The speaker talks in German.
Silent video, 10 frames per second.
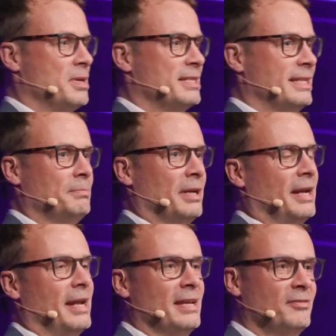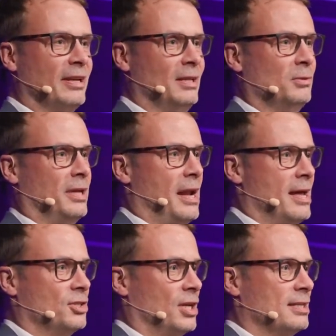ist, sieht man an der Entwicklung der
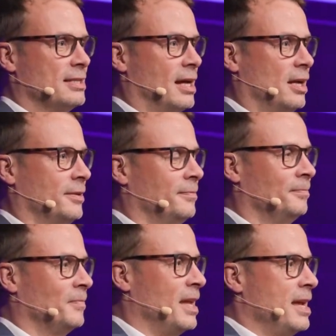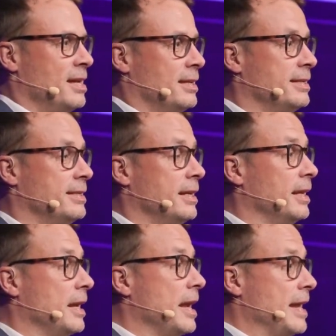Leerstandszahlen. Die sind
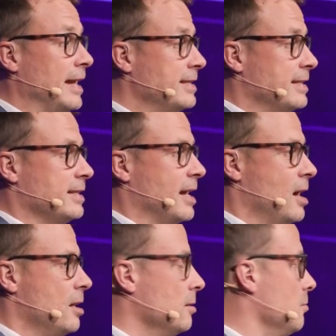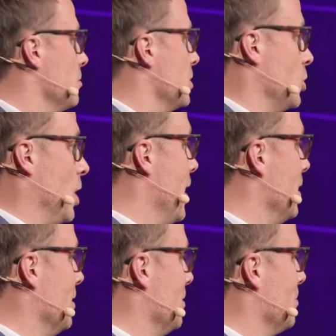in den letzten Jahren,
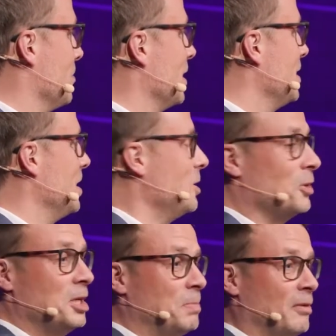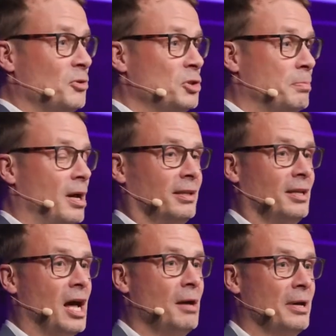solange Christine und ich bei
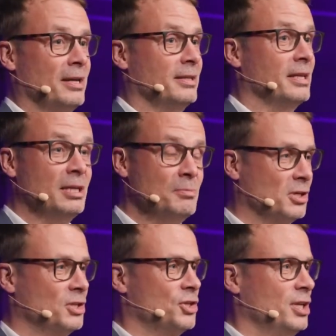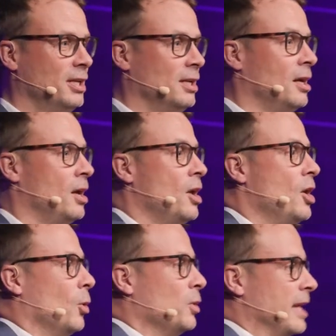Wüstpartner arbeiten, immer gestiegen
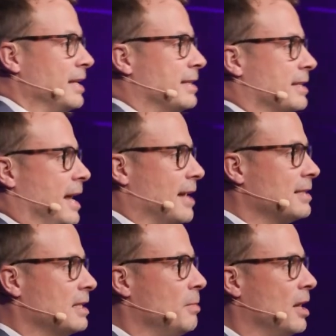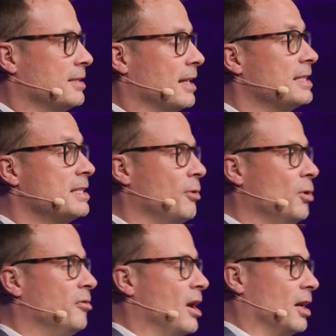und jetzt das erste Mal seit
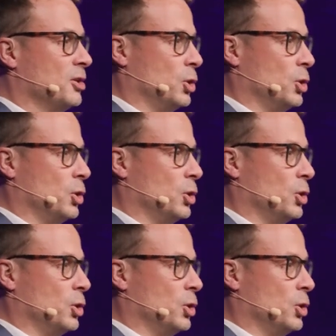zwölf Jahren